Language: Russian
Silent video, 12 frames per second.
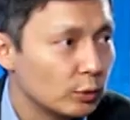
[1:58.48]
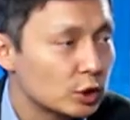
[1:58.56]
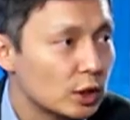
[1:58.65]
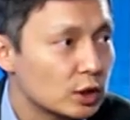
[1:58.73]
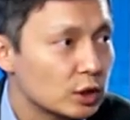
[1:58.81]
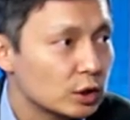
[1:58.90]

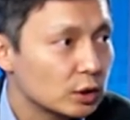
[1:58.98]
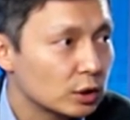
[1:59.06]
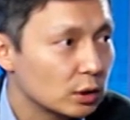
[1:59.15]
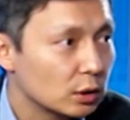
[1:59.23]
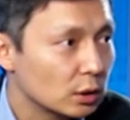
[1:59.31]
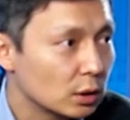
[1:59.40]
ближайшие
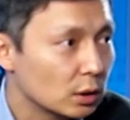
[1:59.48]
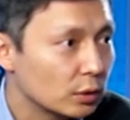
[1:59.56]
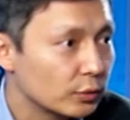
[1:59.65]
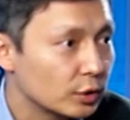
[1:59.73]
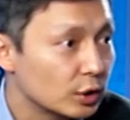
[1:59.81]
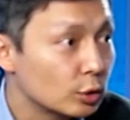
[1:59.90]

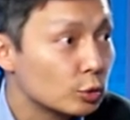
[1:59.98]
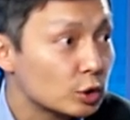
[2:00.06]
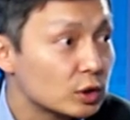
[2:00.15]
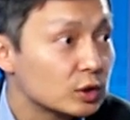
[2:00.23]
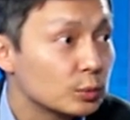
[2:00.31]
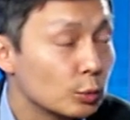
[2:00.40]
э, дни
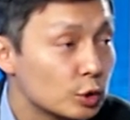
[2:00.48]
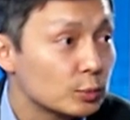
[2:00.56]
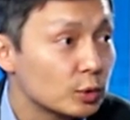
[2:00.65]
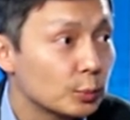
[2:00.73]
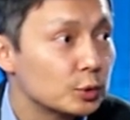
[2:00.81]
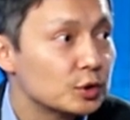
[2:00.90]
уже
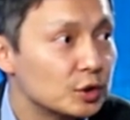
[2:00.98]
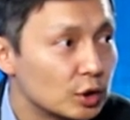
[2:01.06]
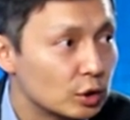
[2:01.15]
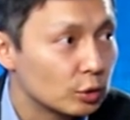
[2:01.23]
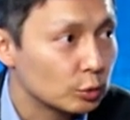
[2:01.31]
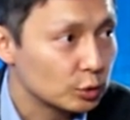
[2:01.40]
сможем
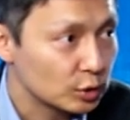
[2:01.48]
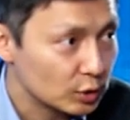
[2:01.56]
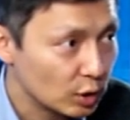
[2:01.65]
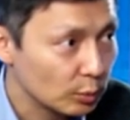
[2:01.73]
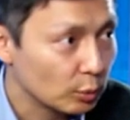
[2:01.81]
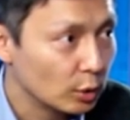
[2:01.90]
запустить эту
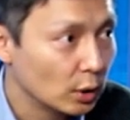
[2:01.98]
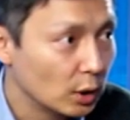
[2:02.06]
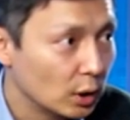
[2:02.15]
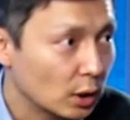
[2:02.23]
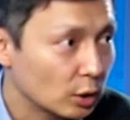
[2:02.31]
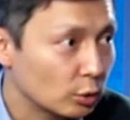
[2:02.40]
систему,
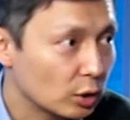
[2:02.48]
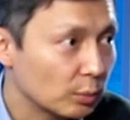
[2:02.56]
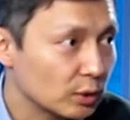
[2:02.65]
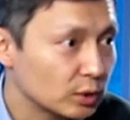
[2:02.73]
которая